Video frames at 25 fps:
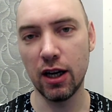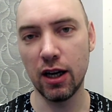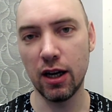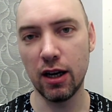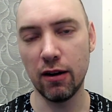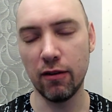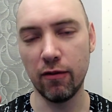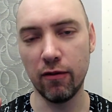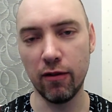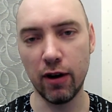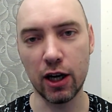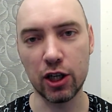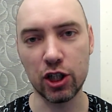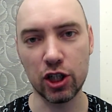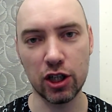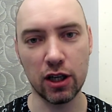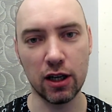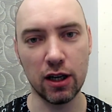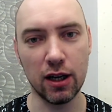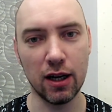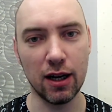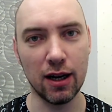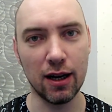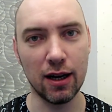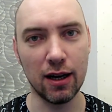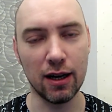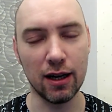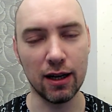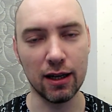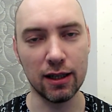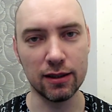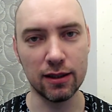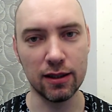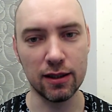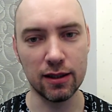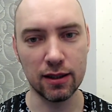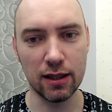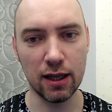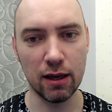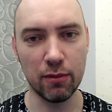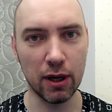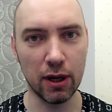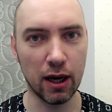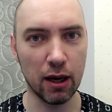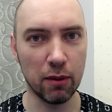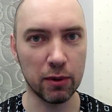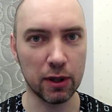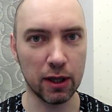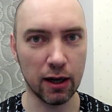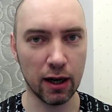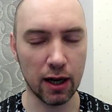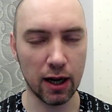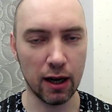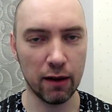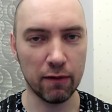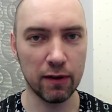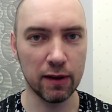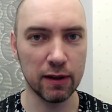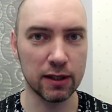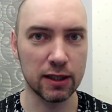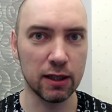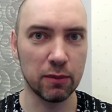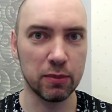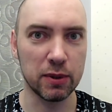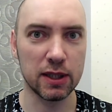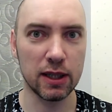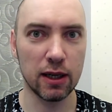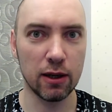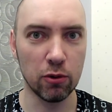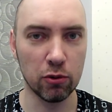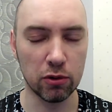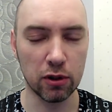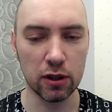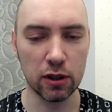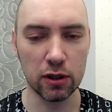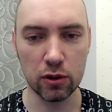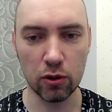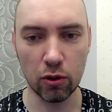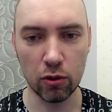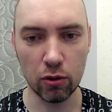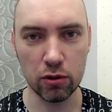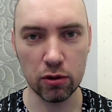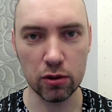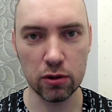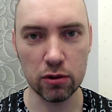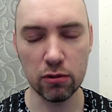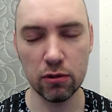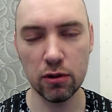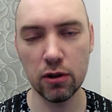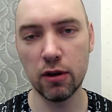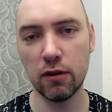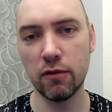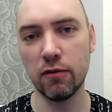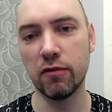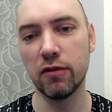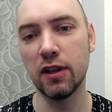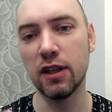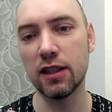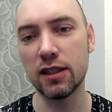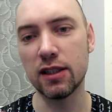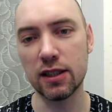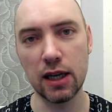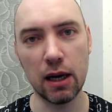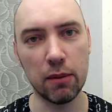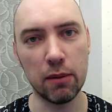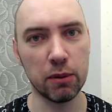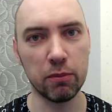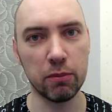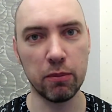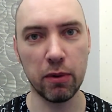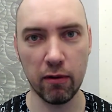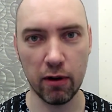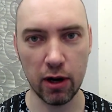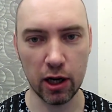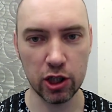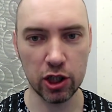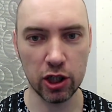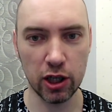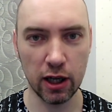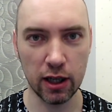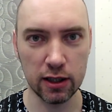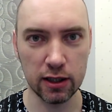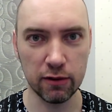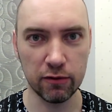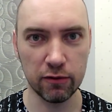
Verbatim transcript: ваша а, система криптографии с абсолютной стойкостью внезапно превращается в